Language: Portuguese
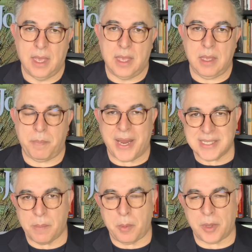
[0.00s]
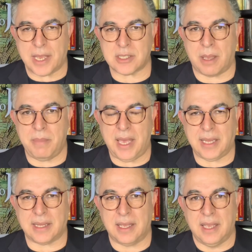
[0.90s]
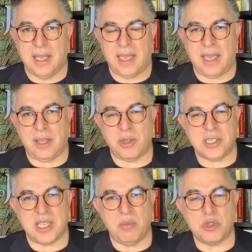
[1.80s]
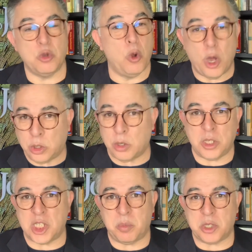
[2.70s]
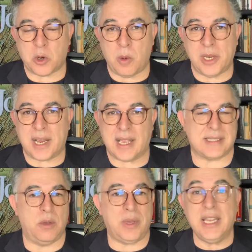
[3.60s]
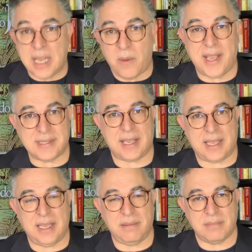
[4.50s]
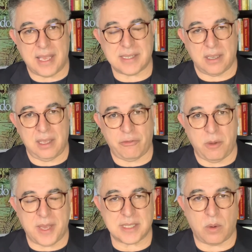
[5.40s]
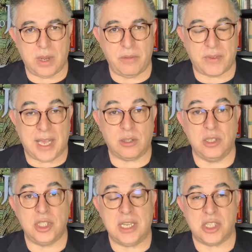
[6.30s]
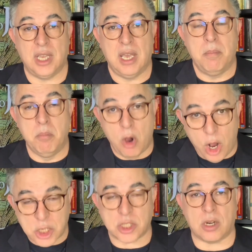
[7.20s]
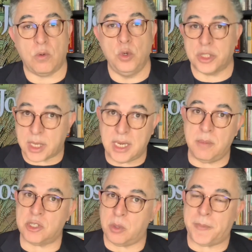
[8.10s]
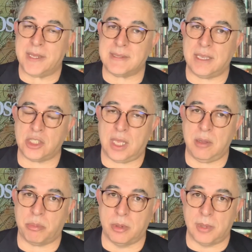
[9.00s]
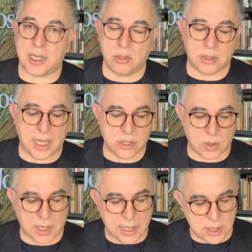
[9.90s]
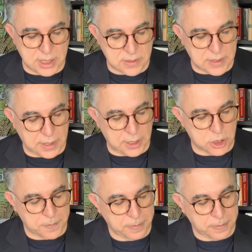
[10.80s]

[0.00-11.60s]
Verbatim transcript: E para essa população aberta, é, nós temos um outro tipo de comunicação que não essa aqui, essa informação qualificada, onde eles mostram os crimes do presidente da República. No texto aqui eles dizem o seguinte.